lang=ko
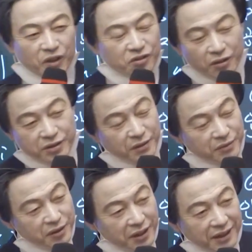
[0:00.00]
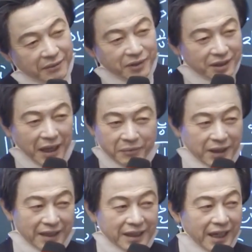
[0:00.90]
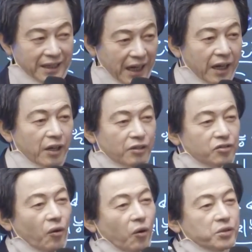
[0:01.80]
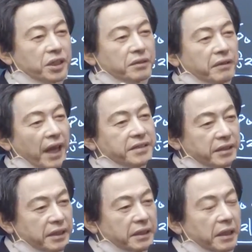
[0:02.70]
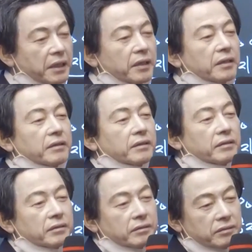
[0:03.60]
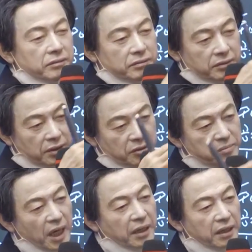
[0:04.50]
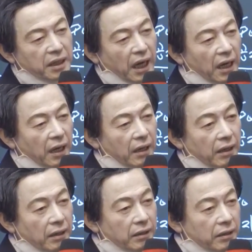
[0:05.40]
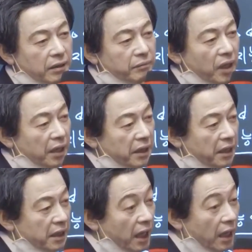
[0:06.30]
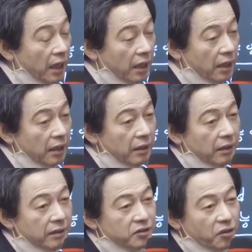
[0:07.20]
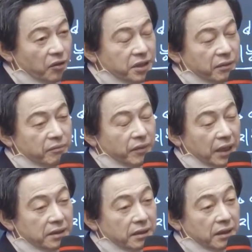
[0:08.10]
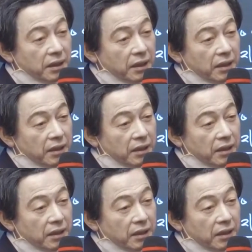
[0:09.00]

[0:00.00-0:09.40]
뭐 소승불교가 뭐 나쁘다는 게 아니라 소승 대성이 금강이나 금강경이나 소승 반성이